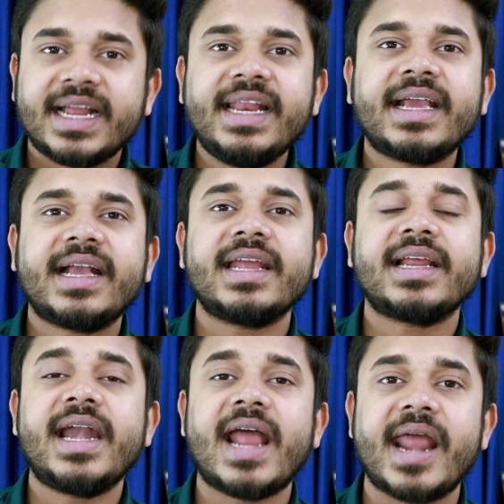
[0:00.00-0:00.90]
क्लिक
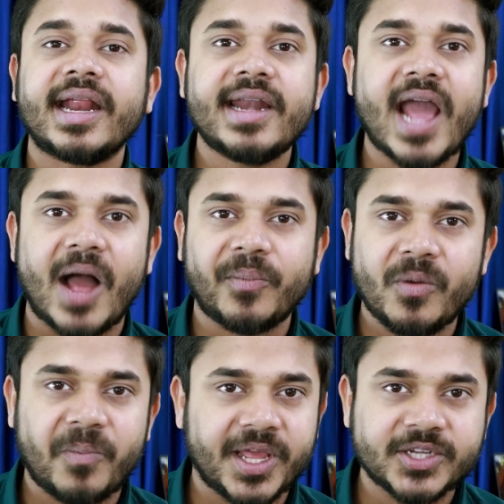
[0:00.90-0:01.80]
करके डायरेक्टली
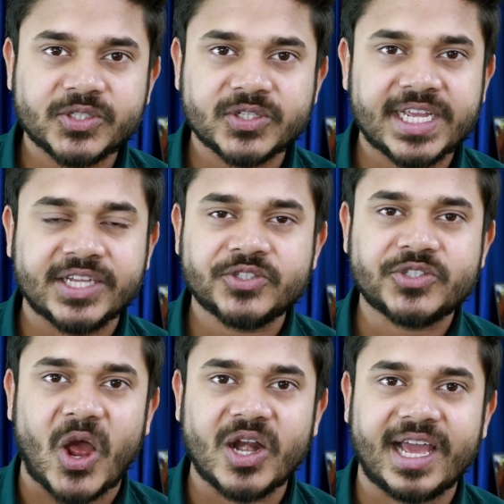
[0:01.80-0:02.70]
आपको प्ले स्टोर से
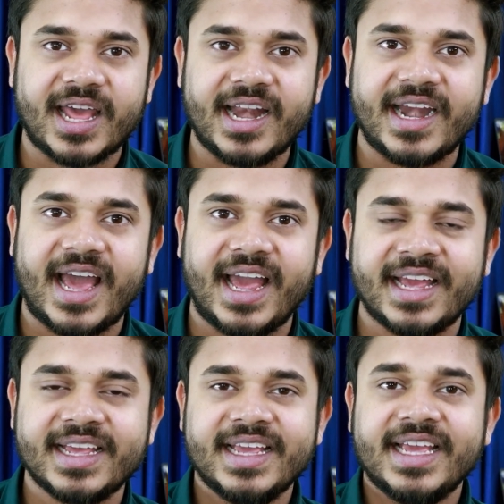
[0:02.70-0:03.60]
इंस्टॉल कर लेना
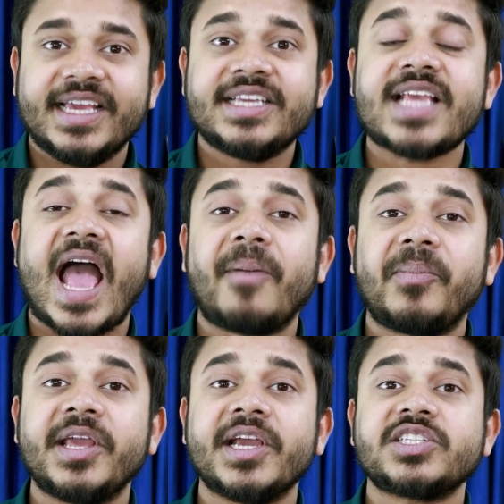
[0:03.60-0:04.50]
है इस
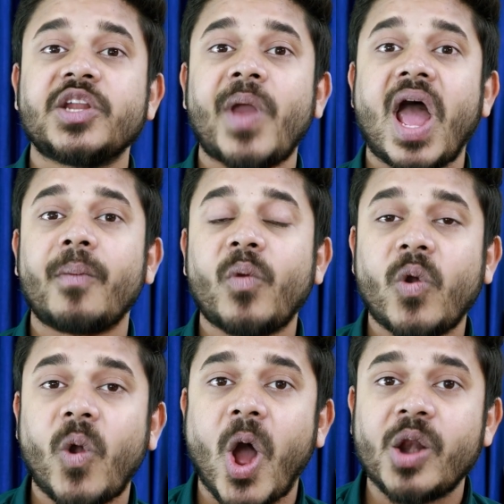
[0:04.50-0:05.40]
एप्लीकेशन में
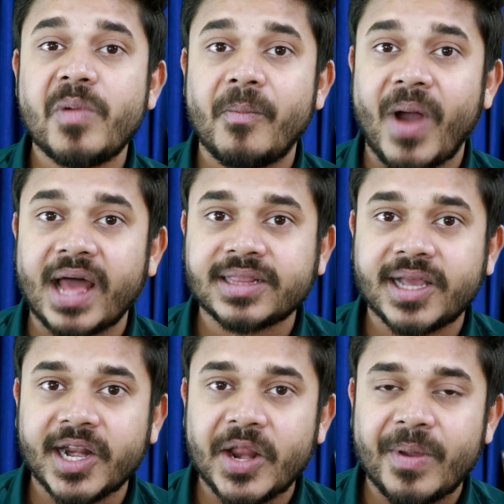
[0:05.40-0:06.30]
आपको कॉल पे बात
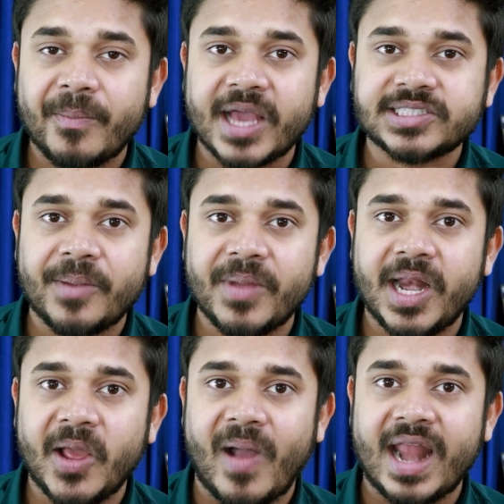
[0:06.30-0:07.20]
करने पे पैसा
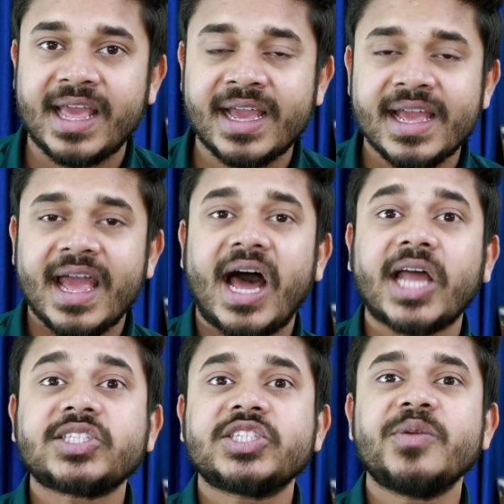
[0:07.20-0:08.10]
मिलने वाले है
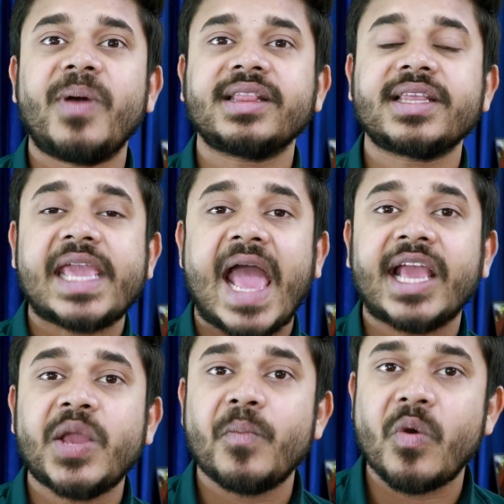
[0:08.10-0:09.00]
अच्छी बात क्या
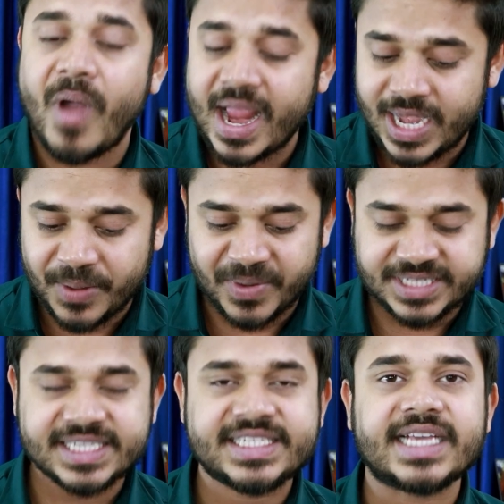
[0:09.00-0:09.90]
है कि मोबाइल
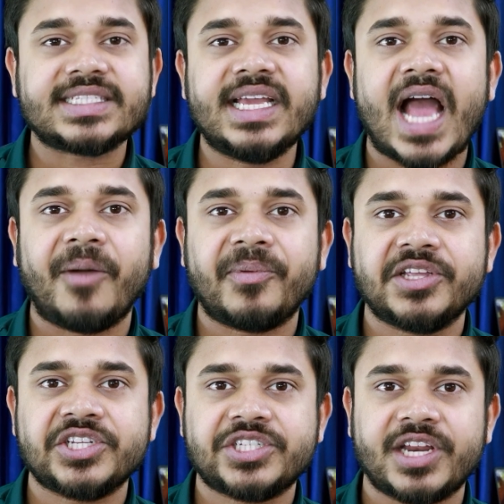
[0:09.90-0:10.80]
नंबर से जैसे ही आप
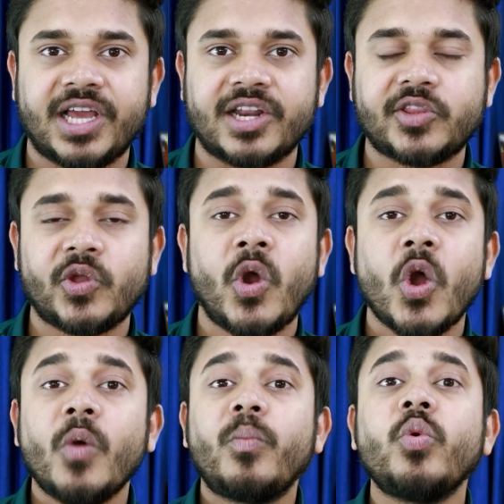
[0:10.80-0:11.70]
रजिस्टर करते हो
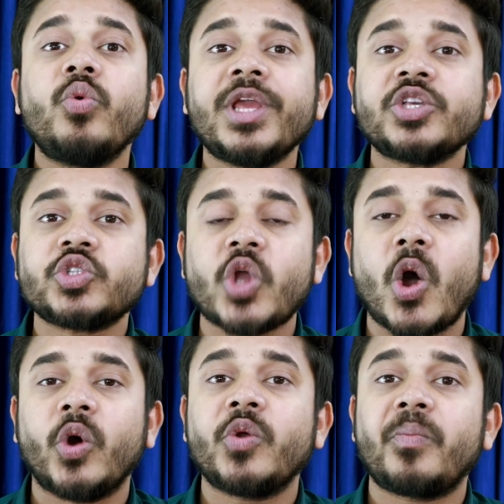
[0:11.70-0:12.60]
पूरे
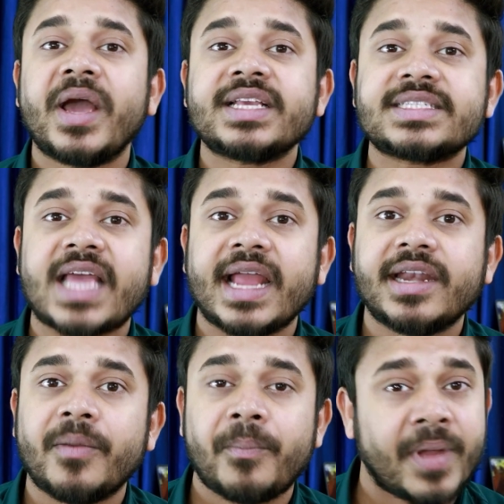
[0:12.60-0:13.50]
सौ रुपए
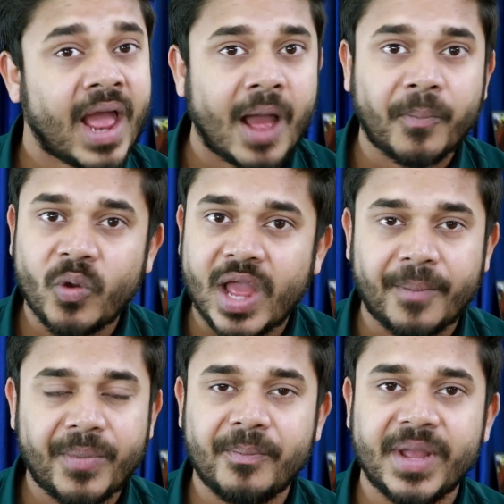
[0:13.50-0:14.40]
साइन अप पे आपको
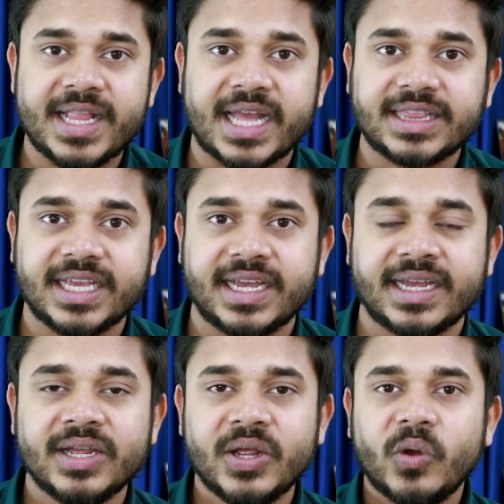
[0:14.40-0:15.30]
यहाँ पे मिल जाते
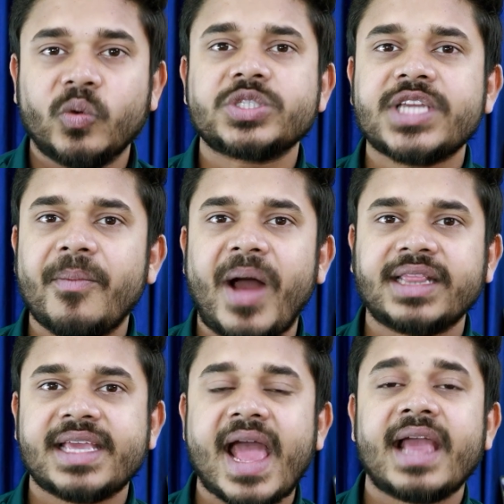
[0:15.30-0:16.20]
हैं उसके
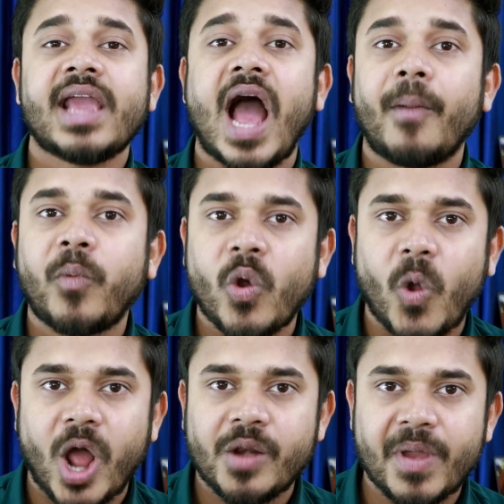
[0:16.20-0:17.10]
बाद क्या है कि आपको
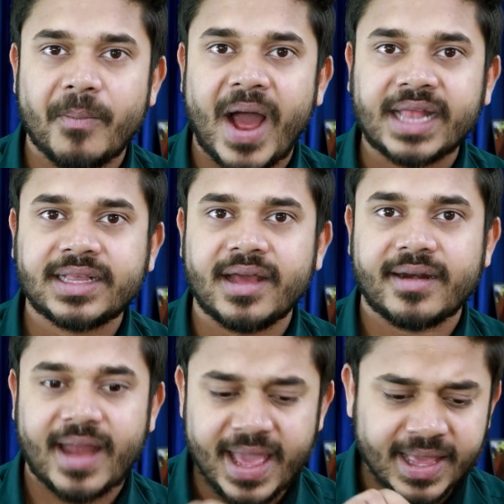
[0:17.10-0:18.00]
कॉल पे बात
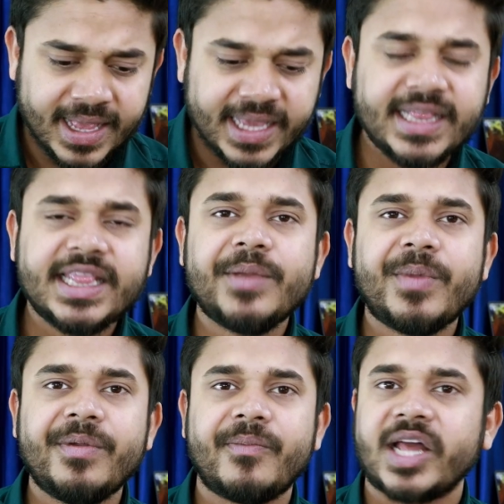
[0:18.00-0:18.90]
करना है हिंदी
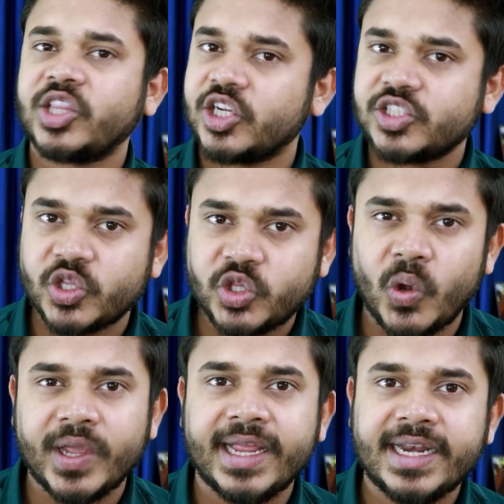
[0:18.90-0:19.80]
में भी बात कर सकते
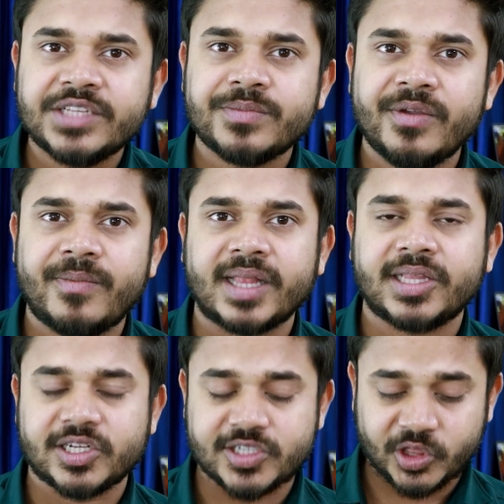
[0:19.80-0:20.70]
हो इंग्लिश में भी
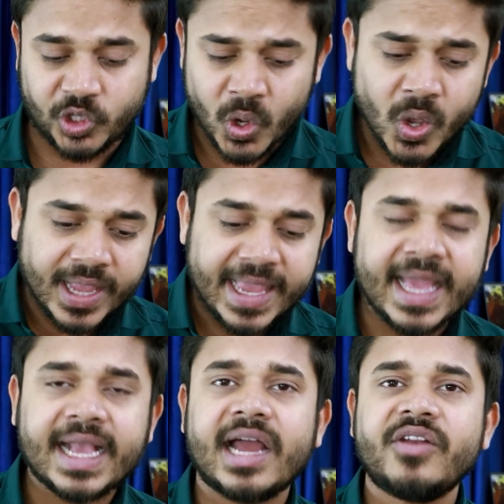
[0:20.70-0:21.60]
बात कर सकते हो
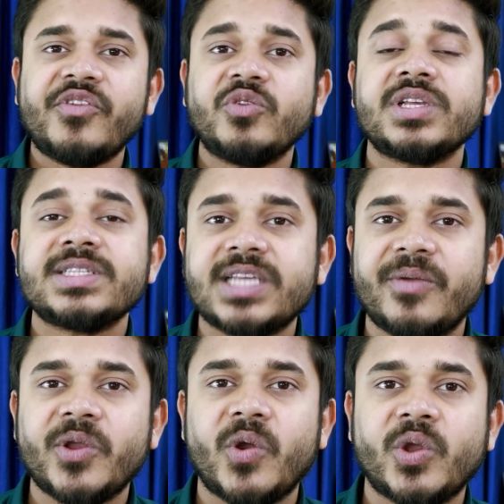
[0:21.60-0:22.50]
एक कन्फ्यूजन
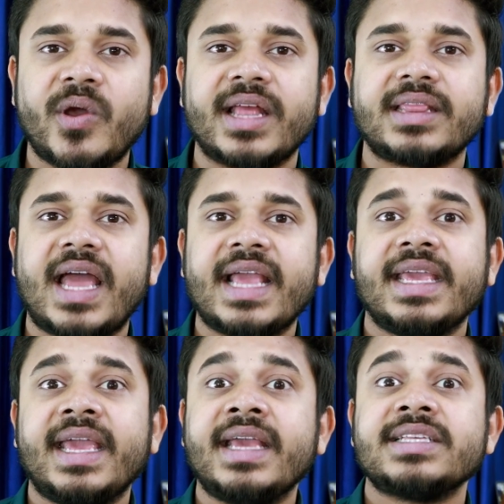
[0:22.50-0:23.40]
सभी को एक और आता है
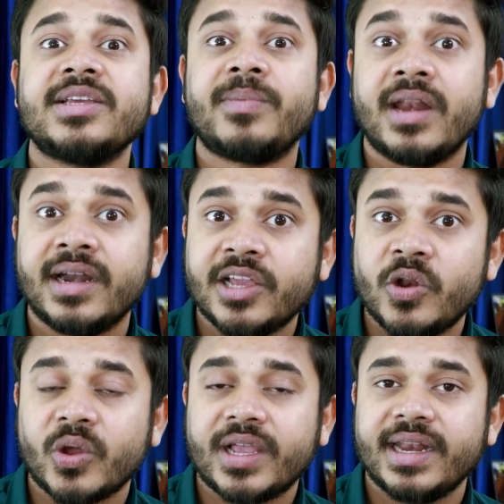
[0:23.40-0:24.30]
कि ये सिर्फ
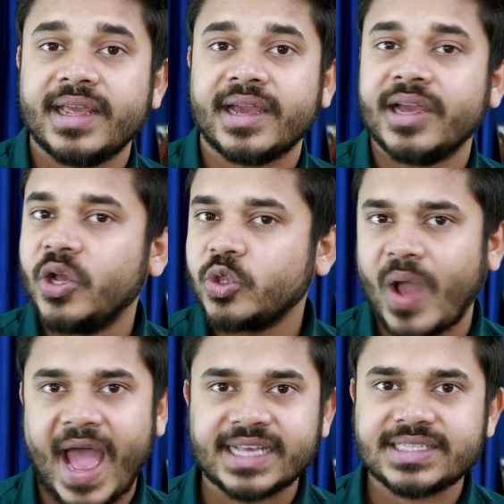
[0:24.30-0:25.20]
लड़की लोग के लिए
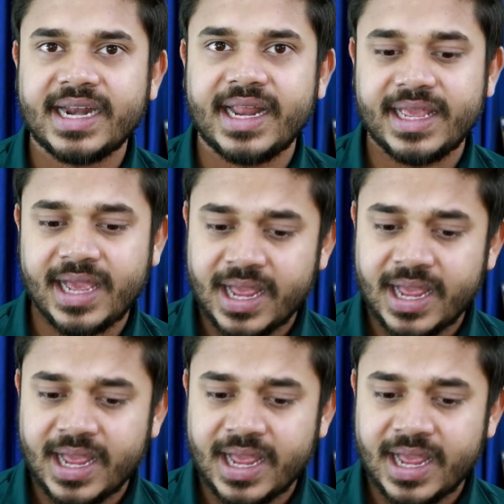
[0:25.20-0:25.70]
तो ऐसा नहीं